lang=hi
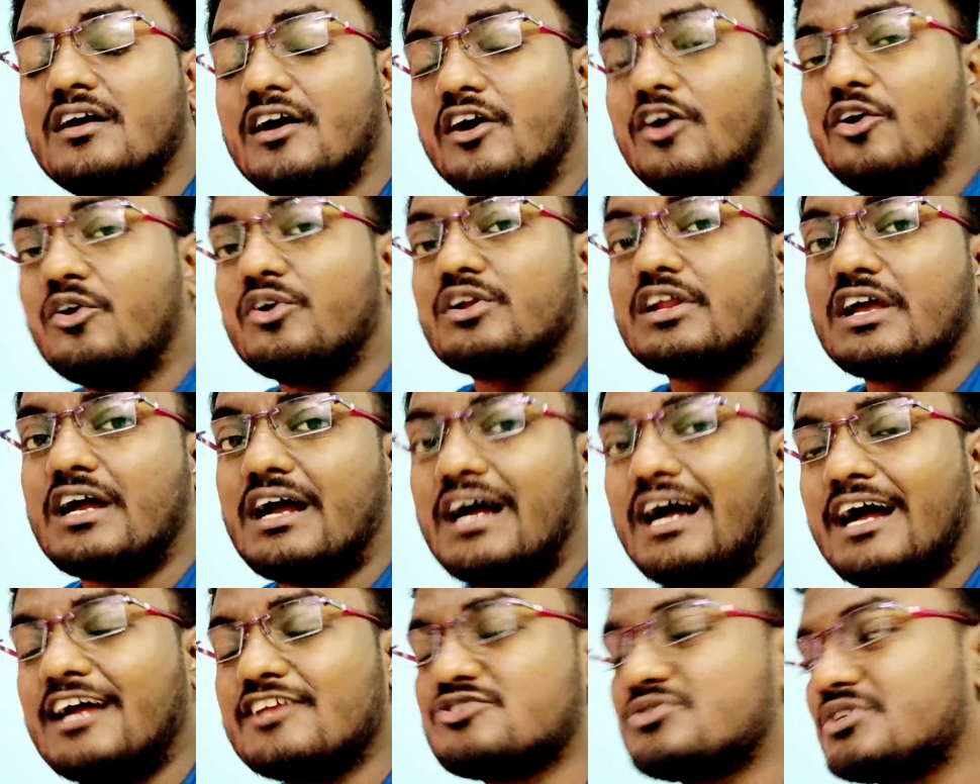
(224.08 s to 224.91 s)
और
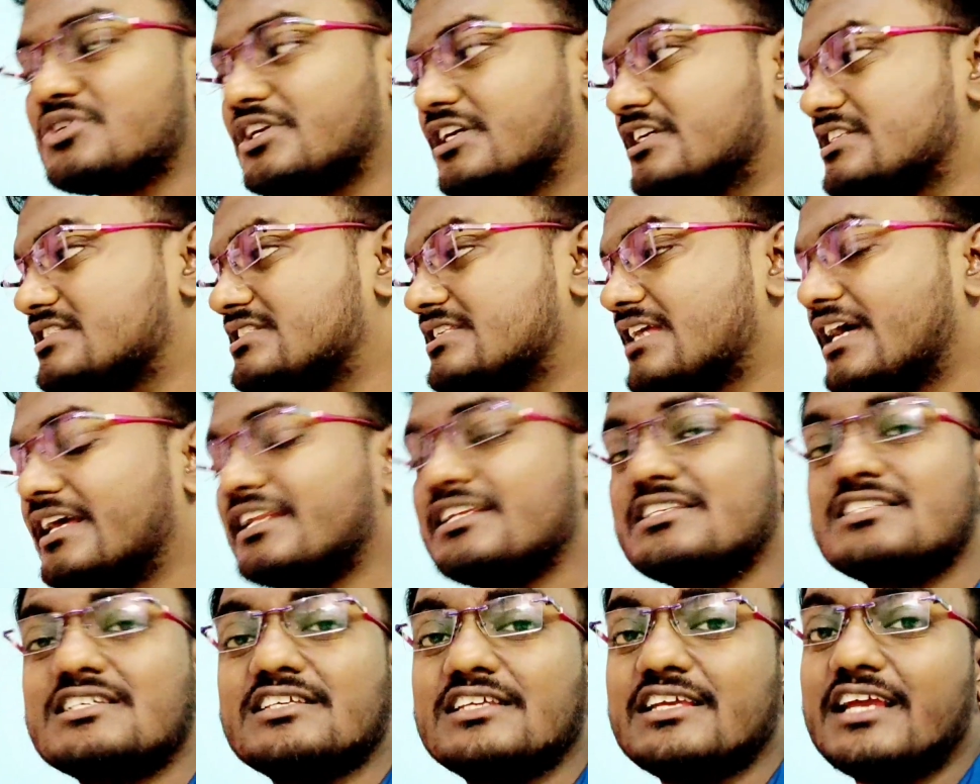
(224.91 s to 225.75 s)
आज जो है सारी
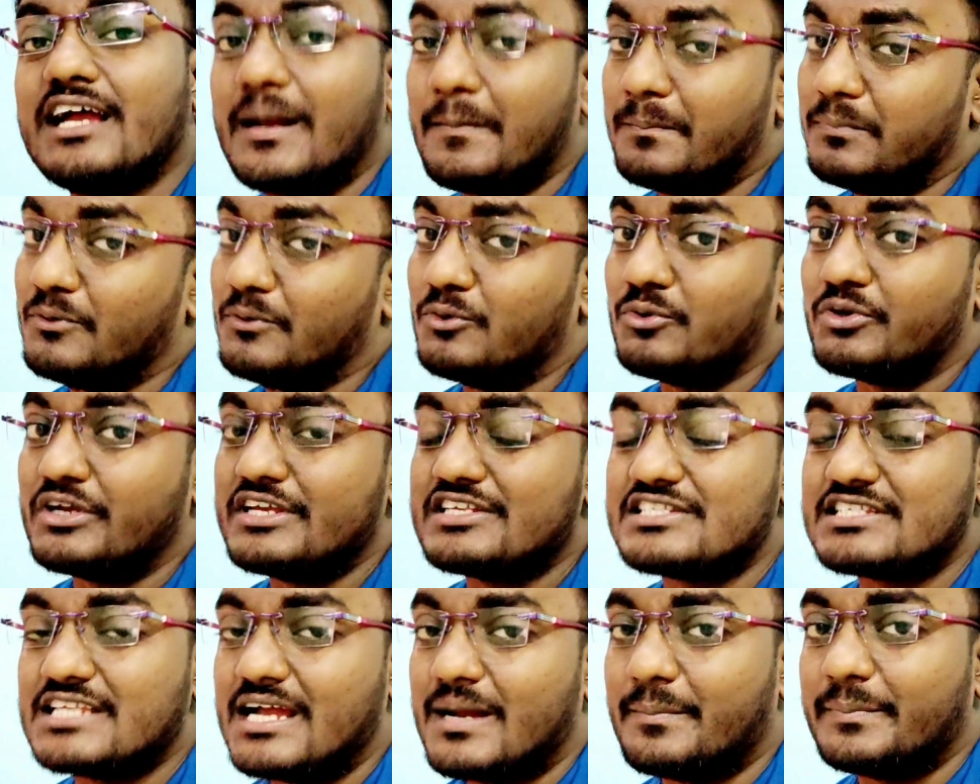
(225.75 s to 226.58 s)
चीज़ें आप लोग के
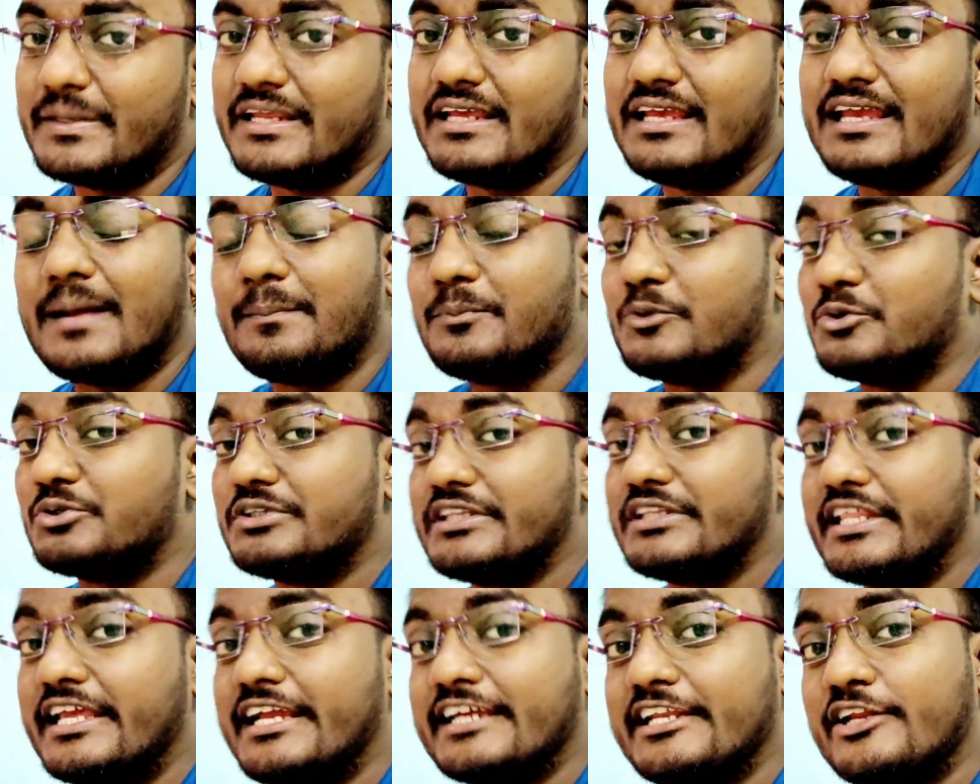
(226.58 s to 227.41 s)
सामने हैं आप लोग
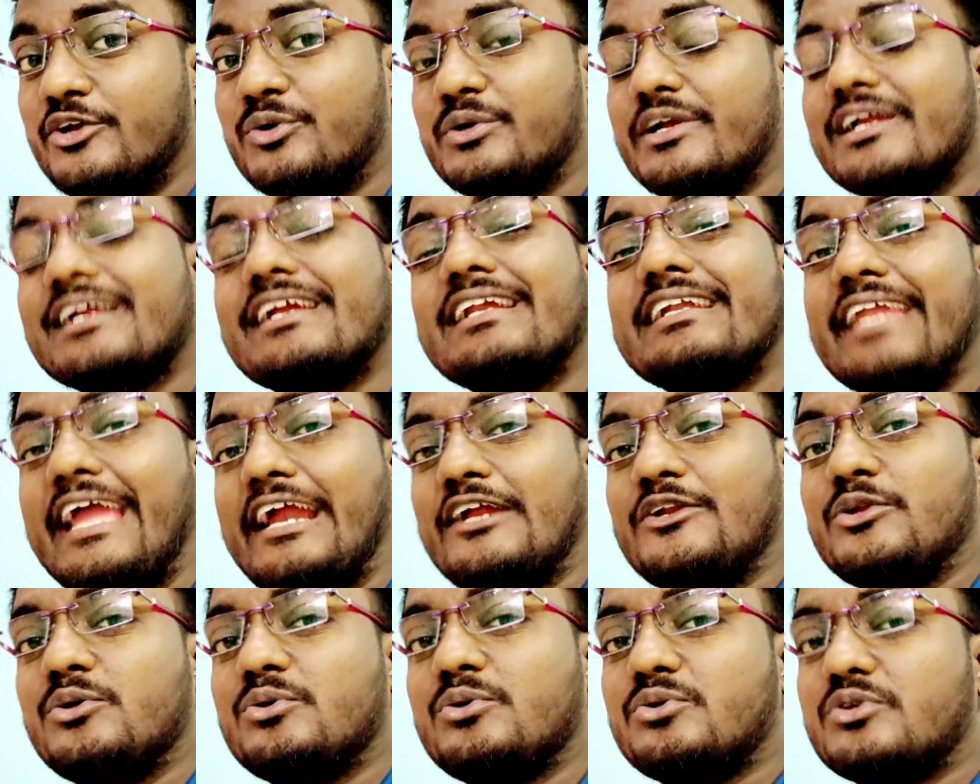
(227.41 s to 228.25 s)
देख रहे होंगे कि
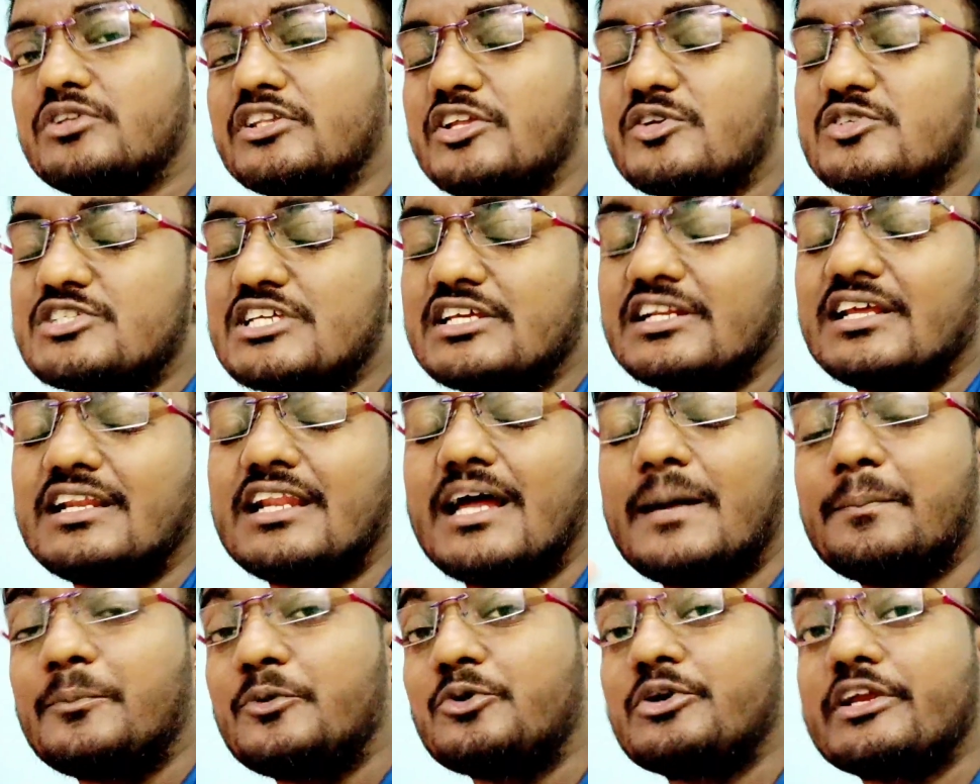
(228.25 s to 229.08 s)
टेक्नो गुरुदेव चैनल
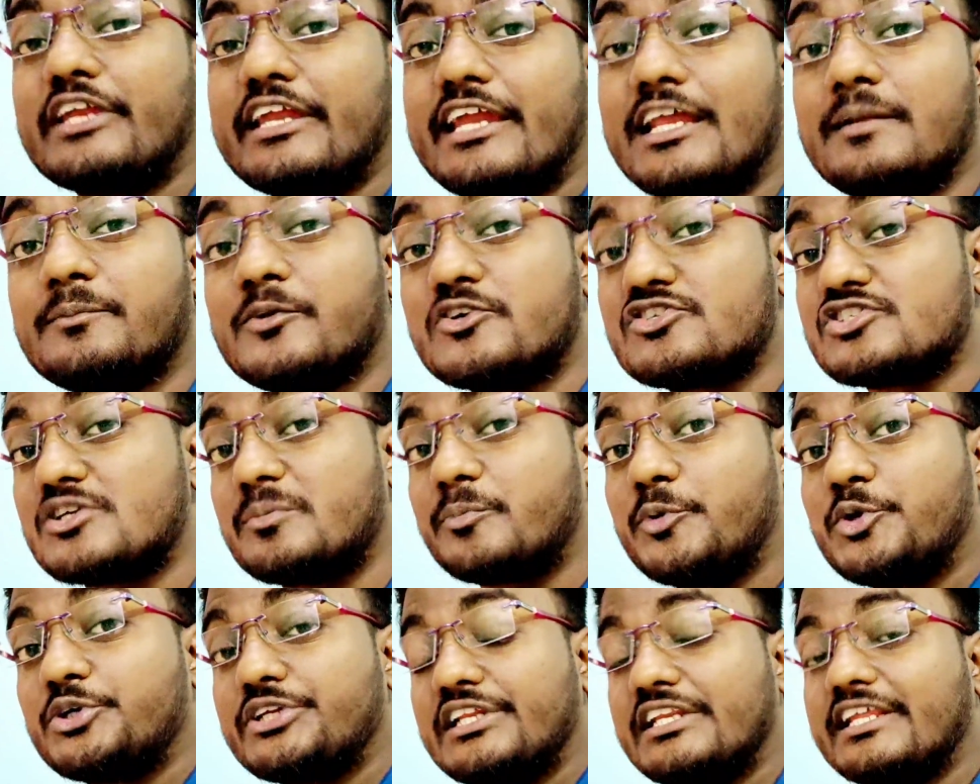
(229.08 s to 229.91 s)
आप लोग के हेल्प और
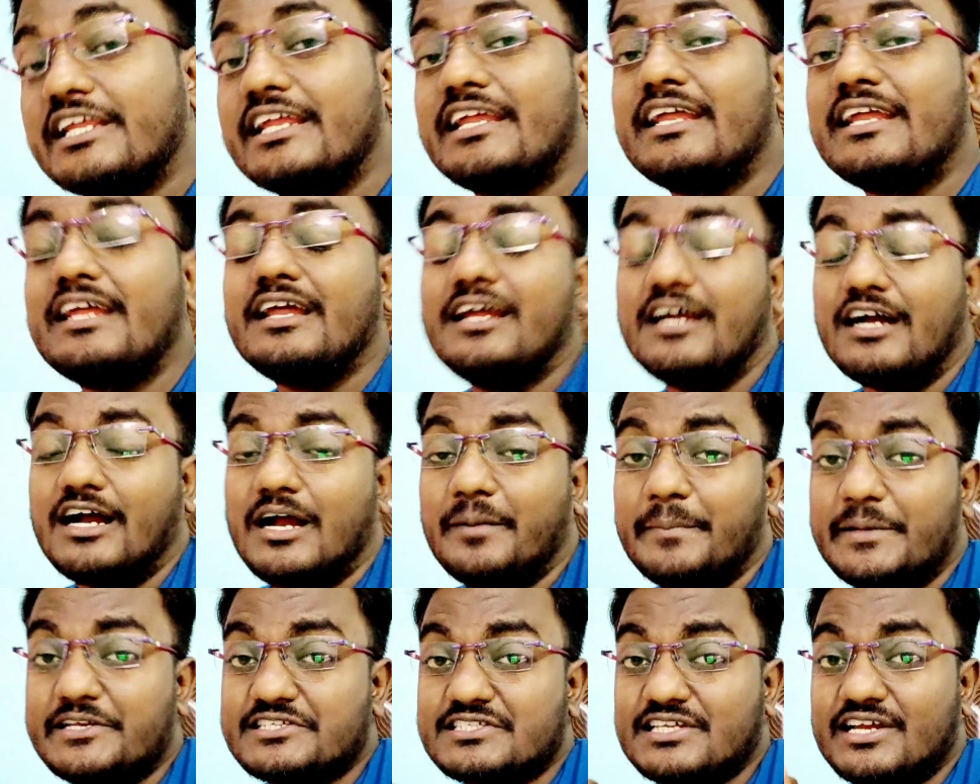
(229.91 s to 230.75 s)
सपोर्ट के लिए
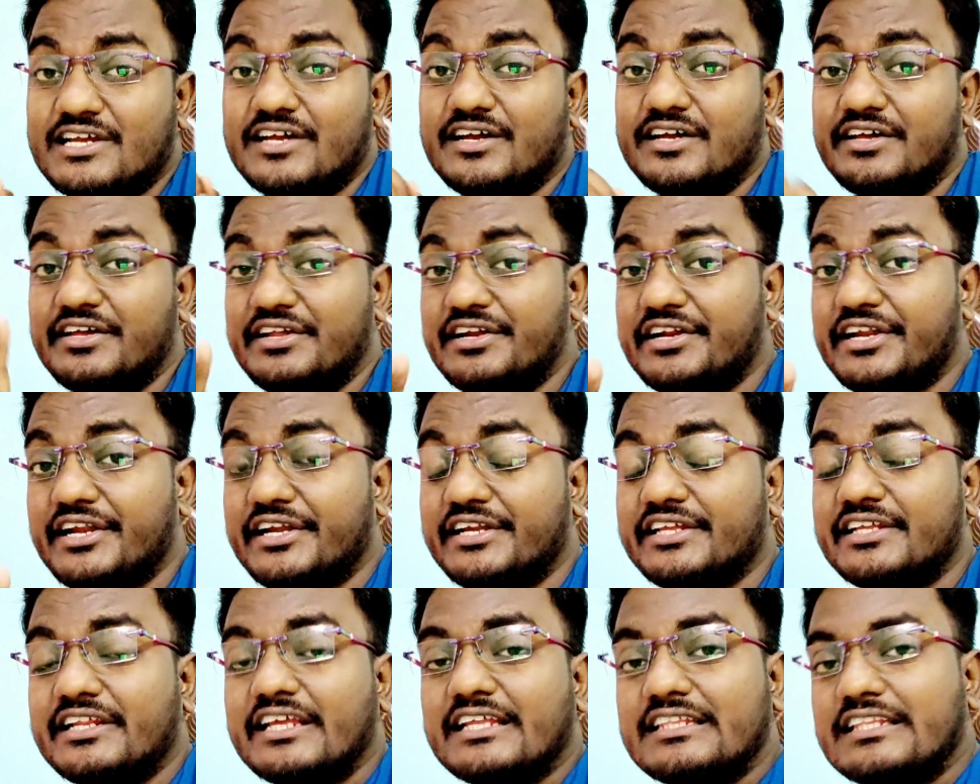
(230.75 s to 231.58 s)
हमेशा रेडी
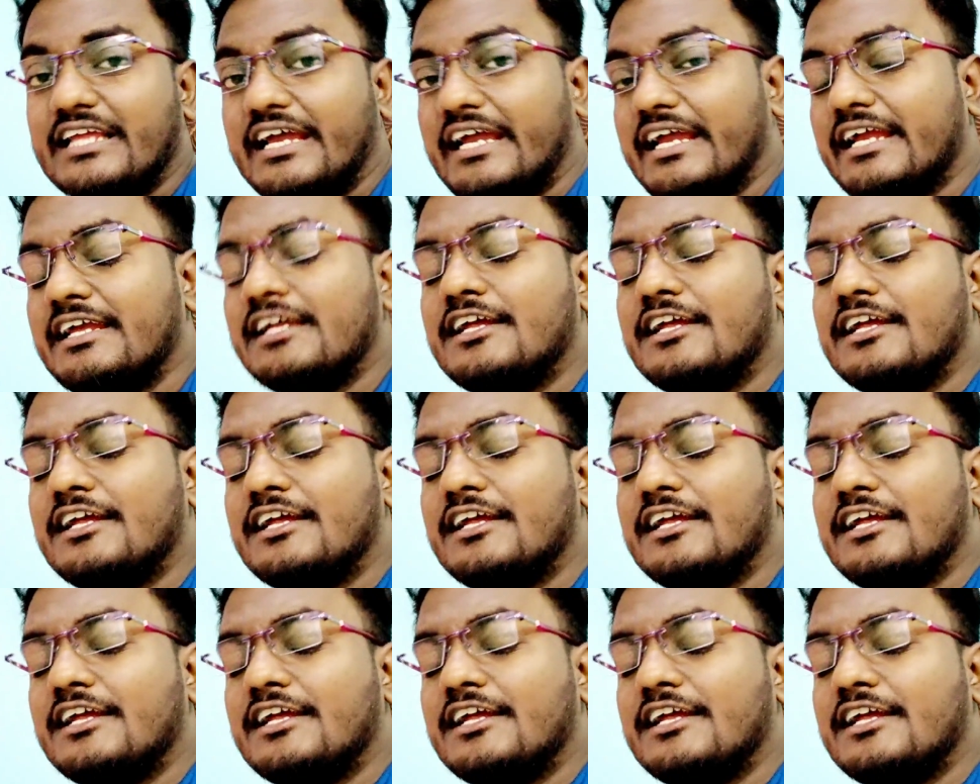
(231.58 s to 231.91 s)
रहता है